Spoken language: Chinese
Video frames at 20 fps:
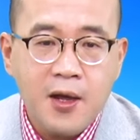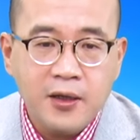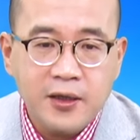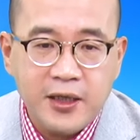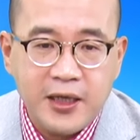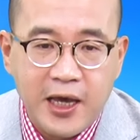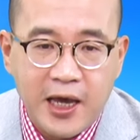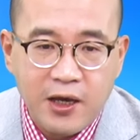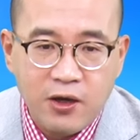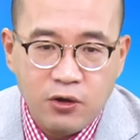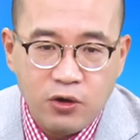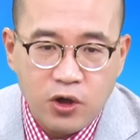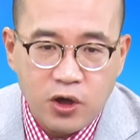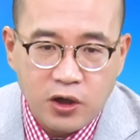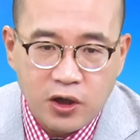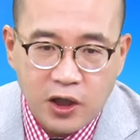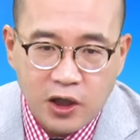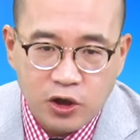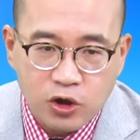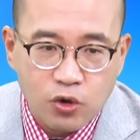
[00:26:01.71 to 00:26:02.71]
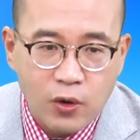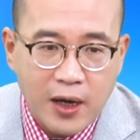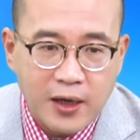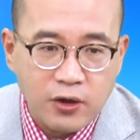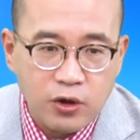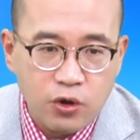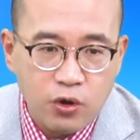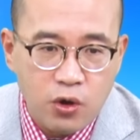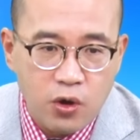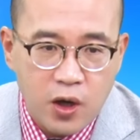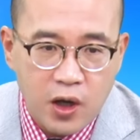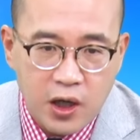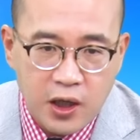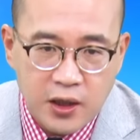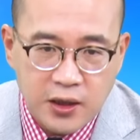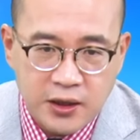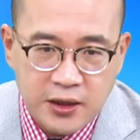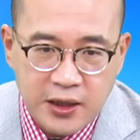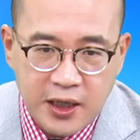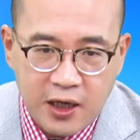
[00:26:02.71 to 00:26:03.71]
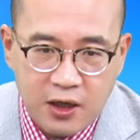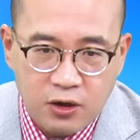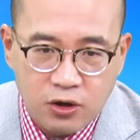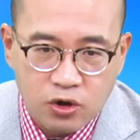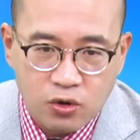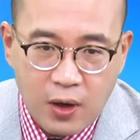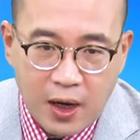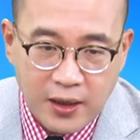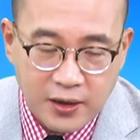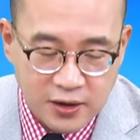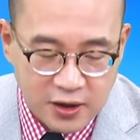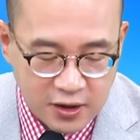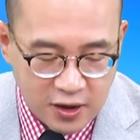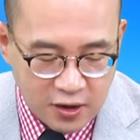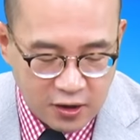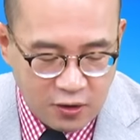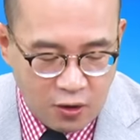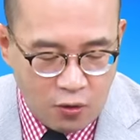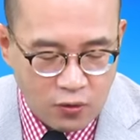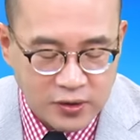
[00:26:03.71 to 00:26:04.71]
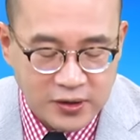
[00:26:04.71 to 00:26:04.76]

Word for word: 天钰的月线转折扣